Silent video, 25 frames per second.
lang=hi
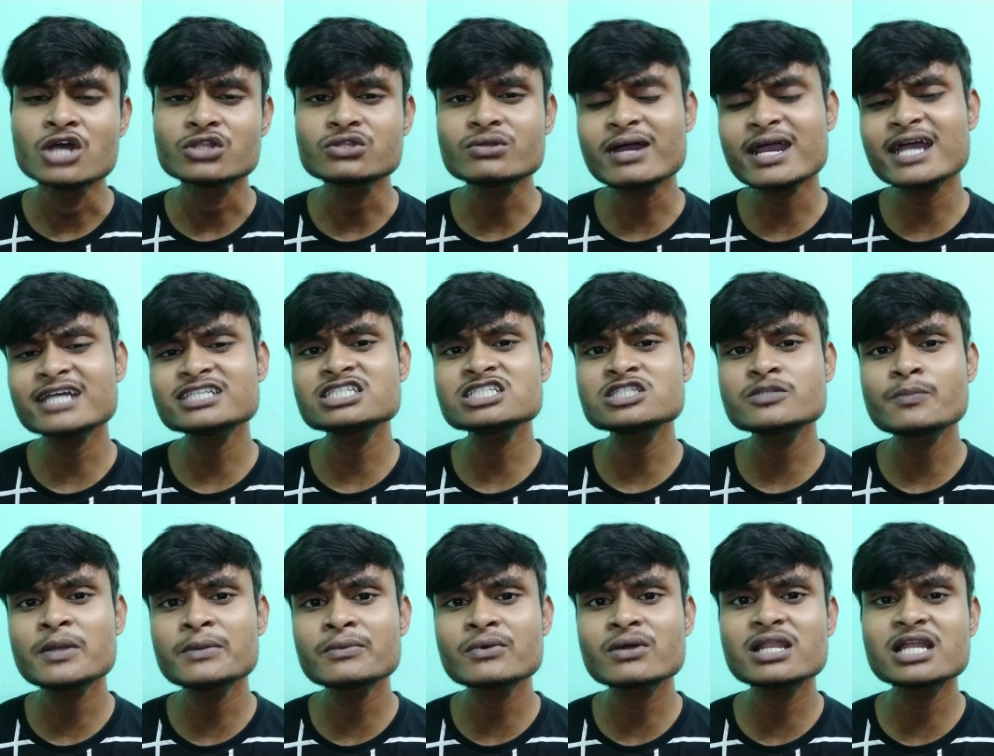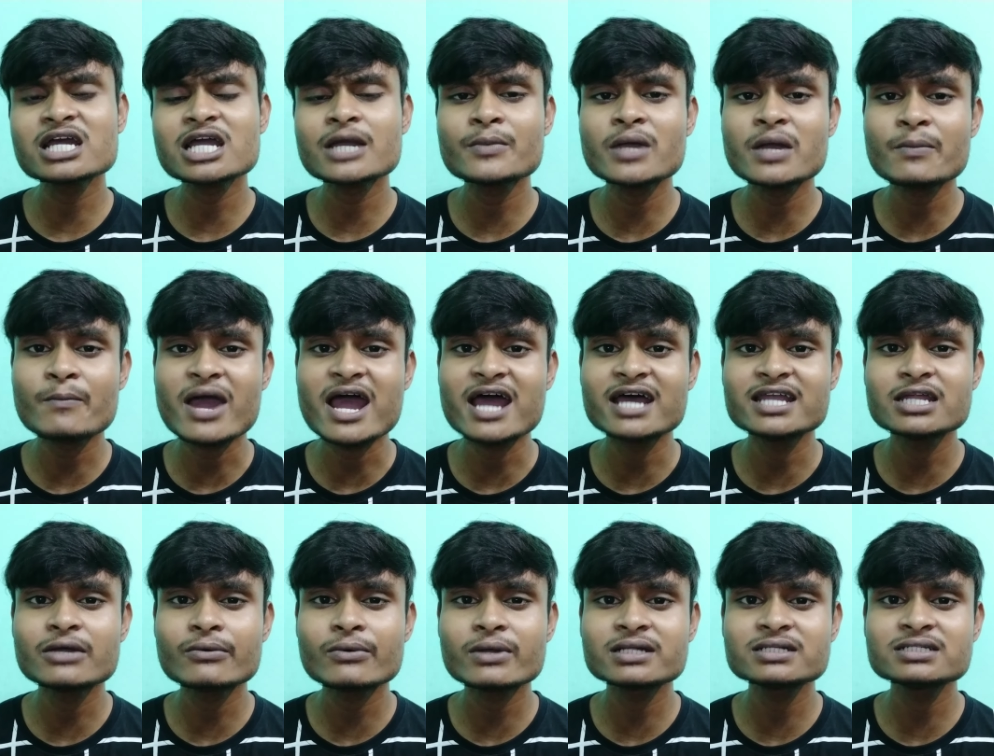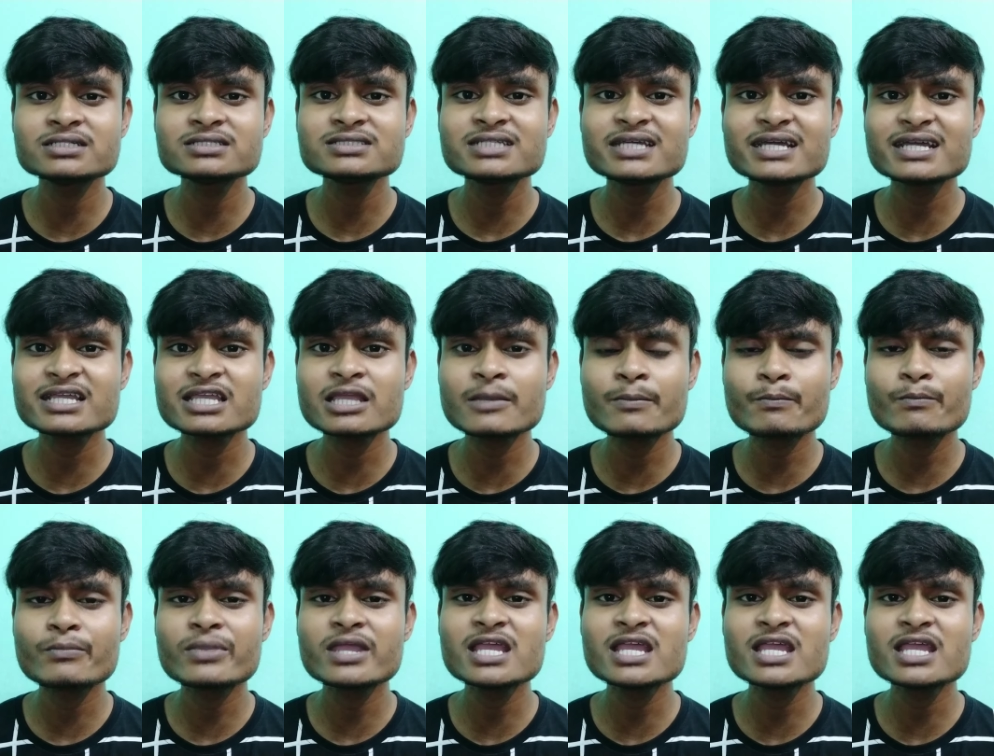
तो अगर इस फिल्म को लेकर मैं फाइनल वर्डिट है कि